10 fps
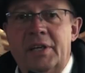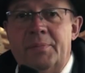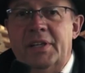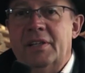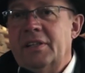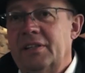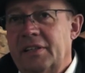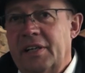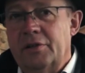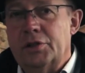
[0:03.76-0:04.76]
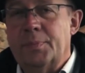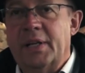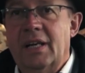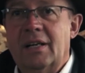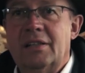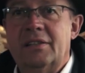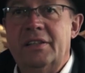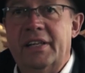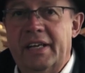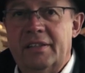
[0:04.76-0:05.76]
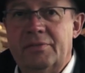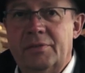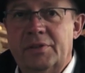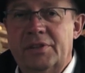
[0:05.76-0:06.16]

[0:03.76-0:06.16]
Ich bin der Georg Sprengel, der Direktor von